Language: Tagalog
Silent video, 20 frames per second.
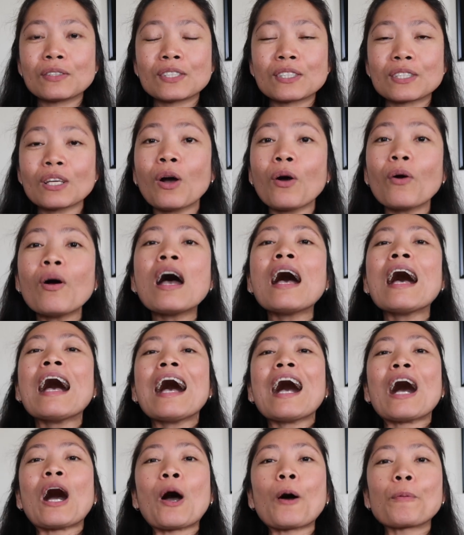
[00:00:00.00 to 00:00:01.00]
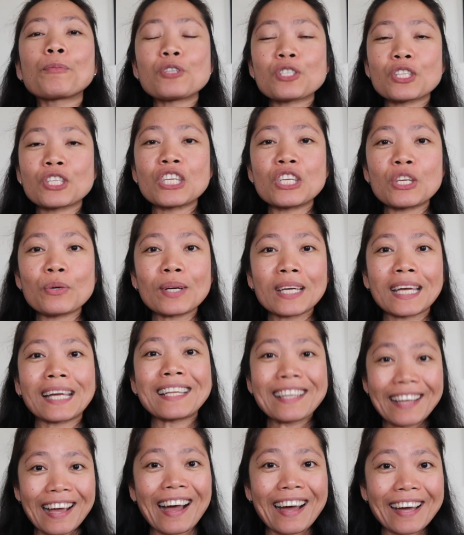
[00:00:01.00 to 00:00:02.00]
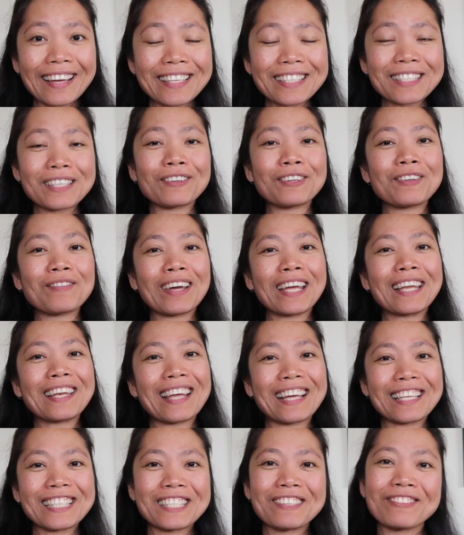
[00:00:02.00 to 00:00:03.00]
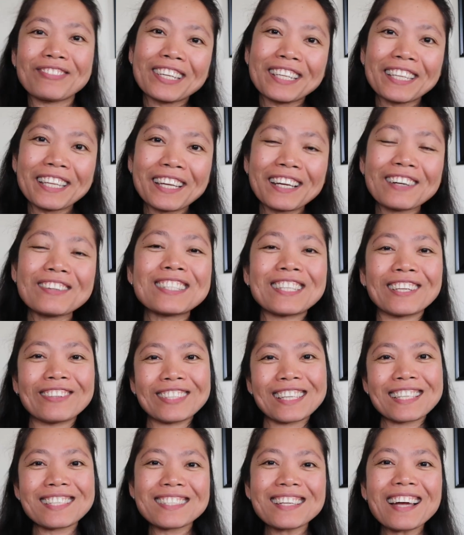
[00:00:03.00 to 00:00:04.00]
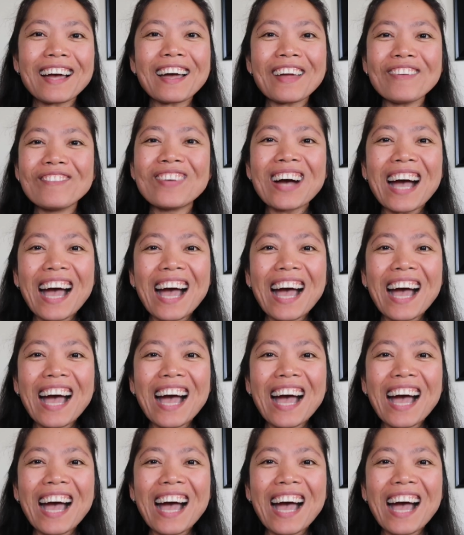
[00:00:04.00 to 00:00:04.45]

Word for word: So, I hope to see you again guys on my next video. Till next time,